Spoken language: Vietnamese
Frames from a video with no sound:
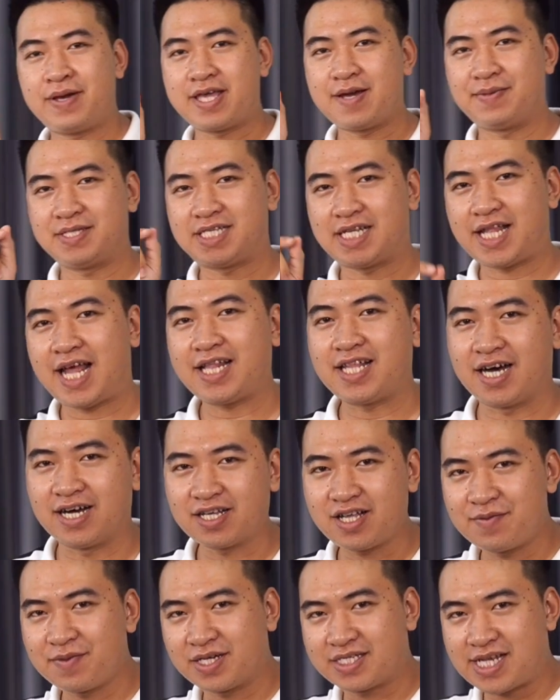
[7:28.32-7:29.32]
bây giờ mình sẽ test thử
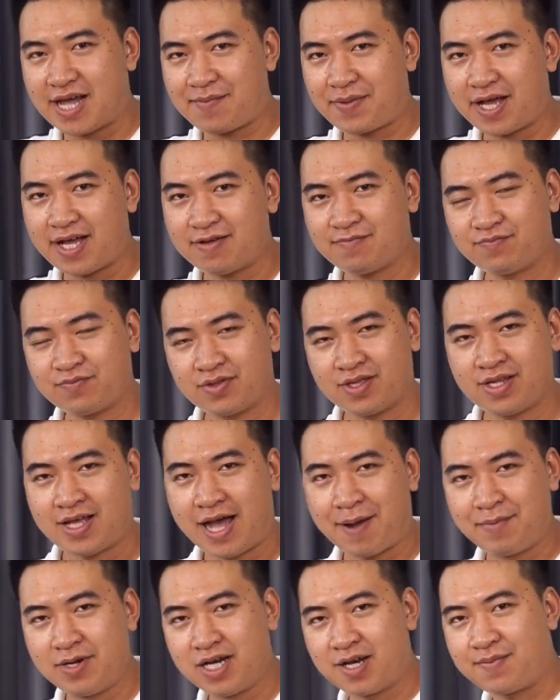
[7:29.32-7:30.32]
cho mọi người xem nhé
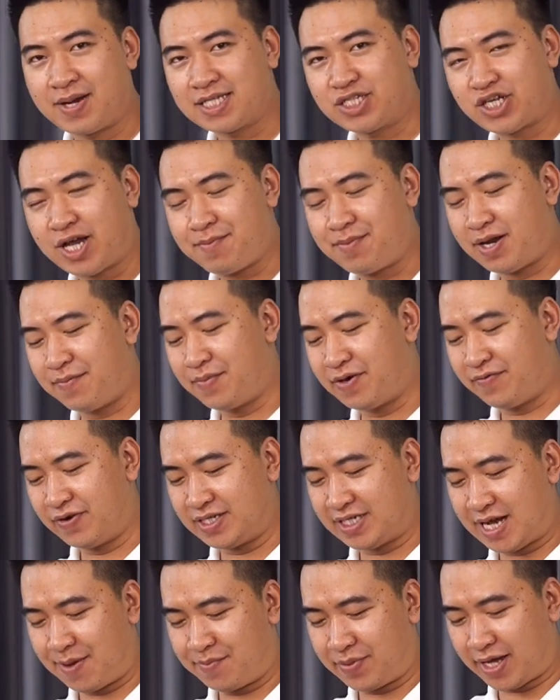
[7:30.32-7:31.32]
âm lượng bass chép 50
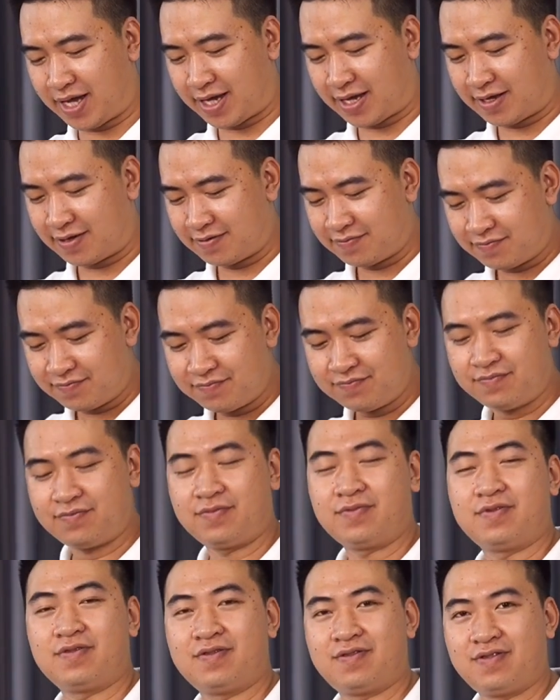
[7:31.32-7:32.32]
phần trăm nha
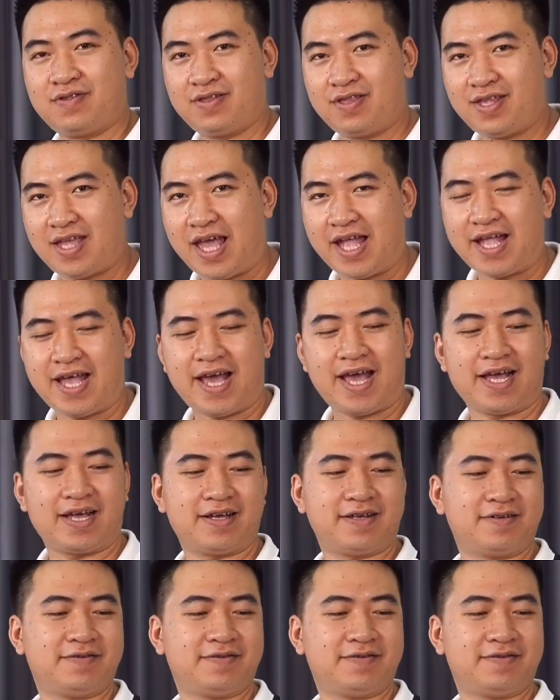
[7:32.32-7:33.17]
nhẹ nhàng